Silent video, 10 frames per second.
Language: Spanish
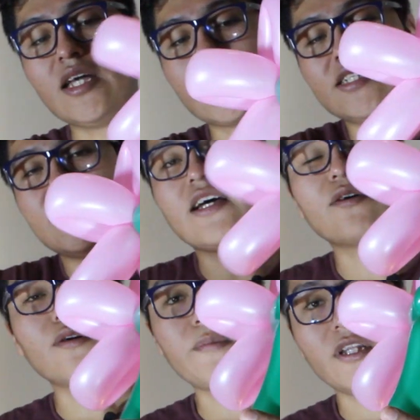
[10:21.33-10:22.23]
recién hago
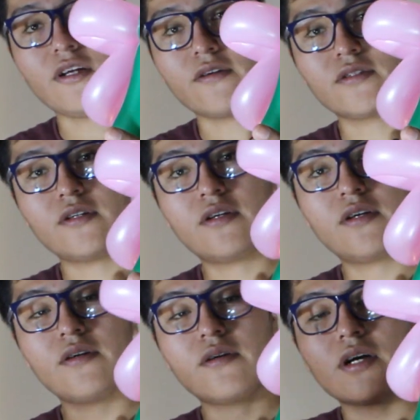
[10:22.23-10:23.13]
los pétalos.
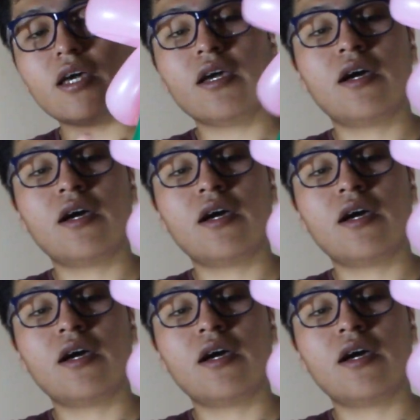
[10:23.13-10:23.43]
¿Ok?